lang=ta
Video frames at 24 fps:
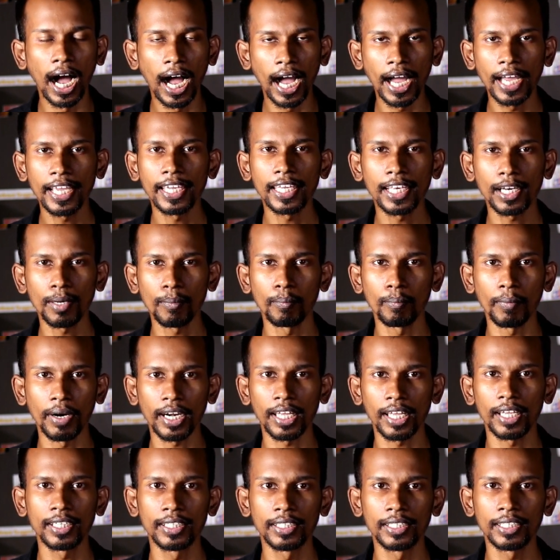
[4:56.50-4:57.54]
ஆயிரம்
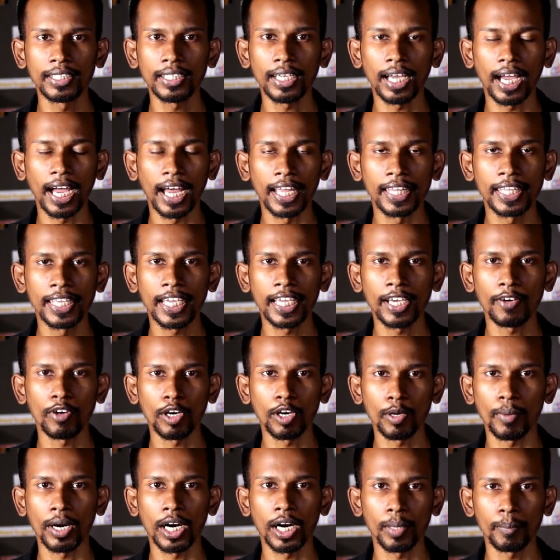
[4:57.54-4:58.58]
மடங்கு அதிக
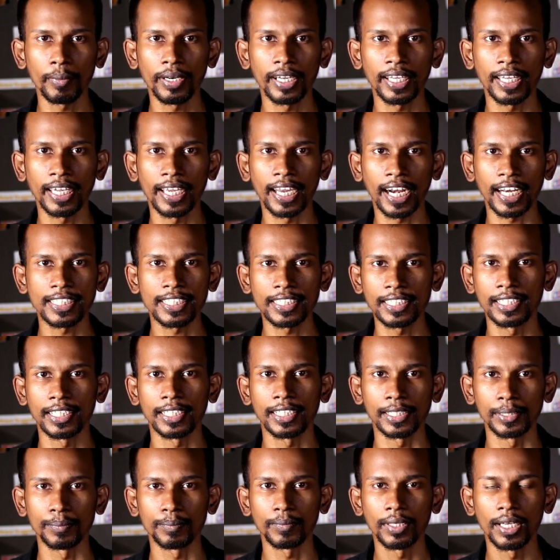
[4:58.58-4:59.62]
வருமானம் இன்றைக்கி கிடச்சிக்கிட்டு
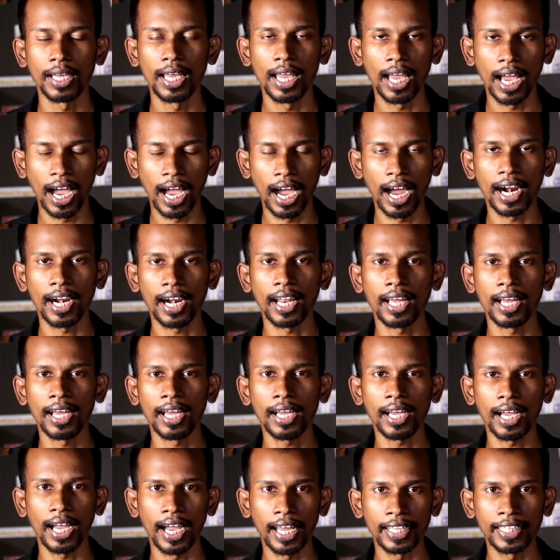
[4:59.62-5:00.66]
இருக்குது
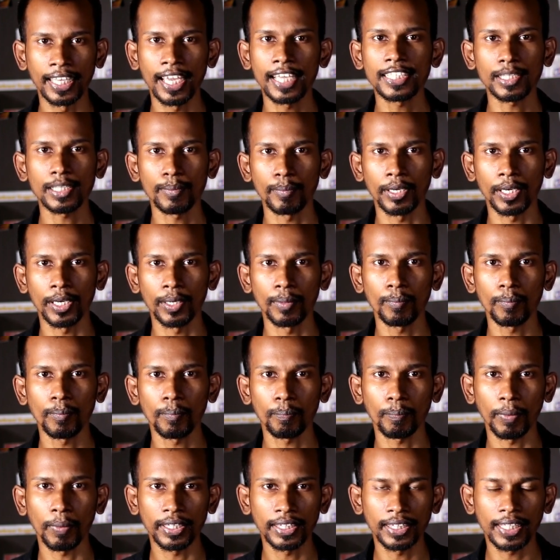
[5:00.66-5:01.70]
ஆனால் அதே சமயம்
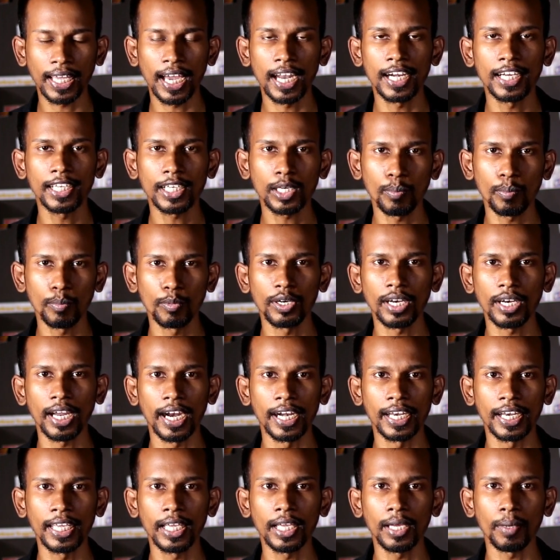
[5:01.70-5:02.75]
பத்தாண்டுக்கு
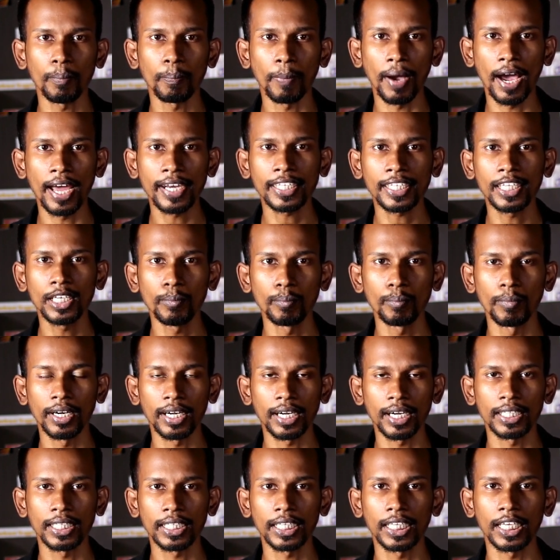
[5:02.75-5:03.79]
முன்னாடி பார்க்கிங்
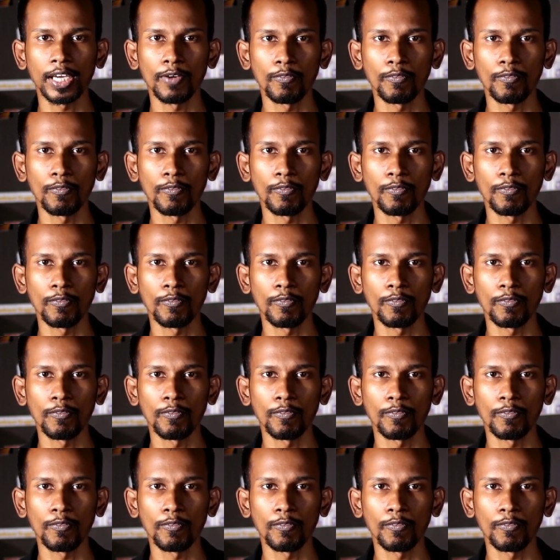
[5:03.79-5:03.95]
பண்ணுறதுக்கு